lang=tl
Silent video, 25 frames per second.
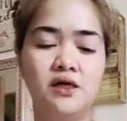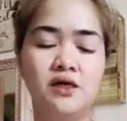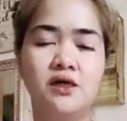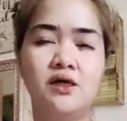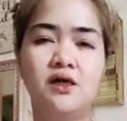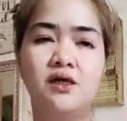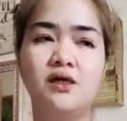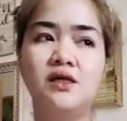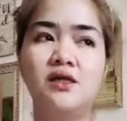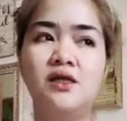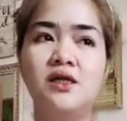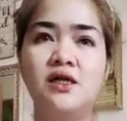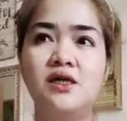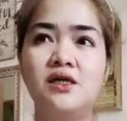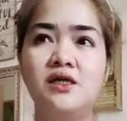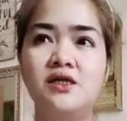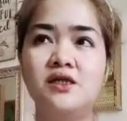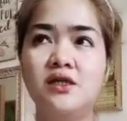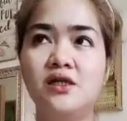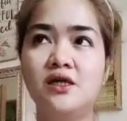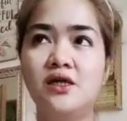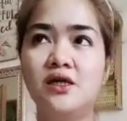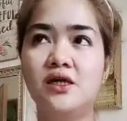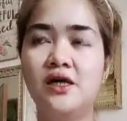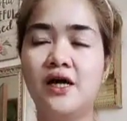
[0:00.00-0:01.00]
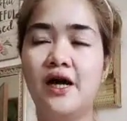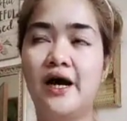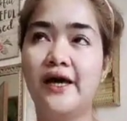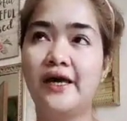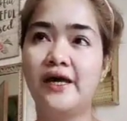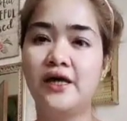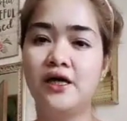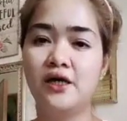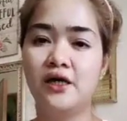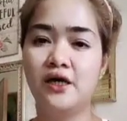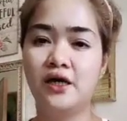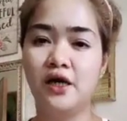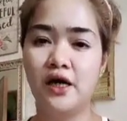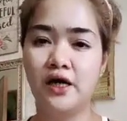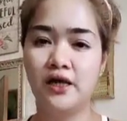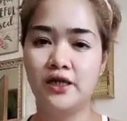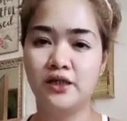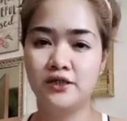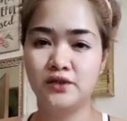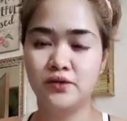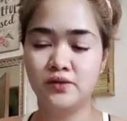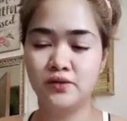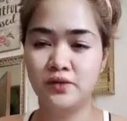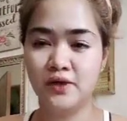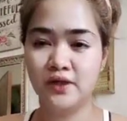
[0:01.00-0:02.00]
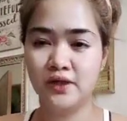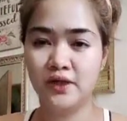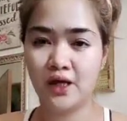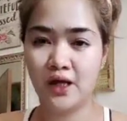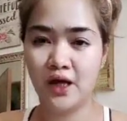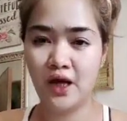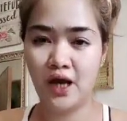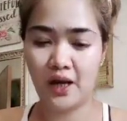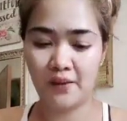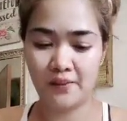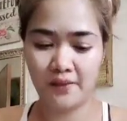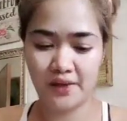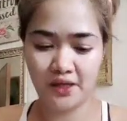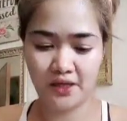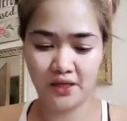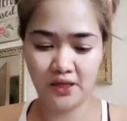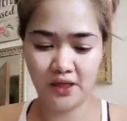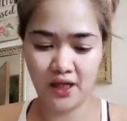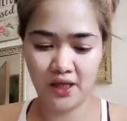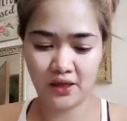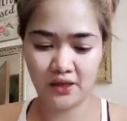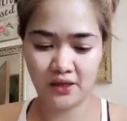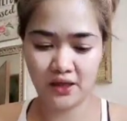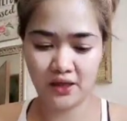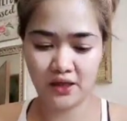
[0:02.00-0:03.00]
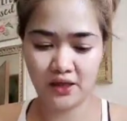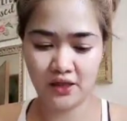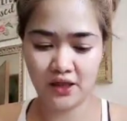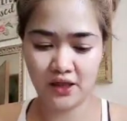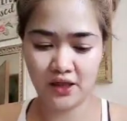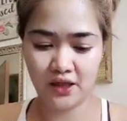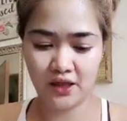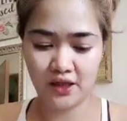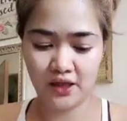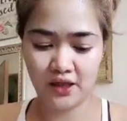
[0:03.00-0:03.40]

hindi siya kagaya guys nung ginagamit natin na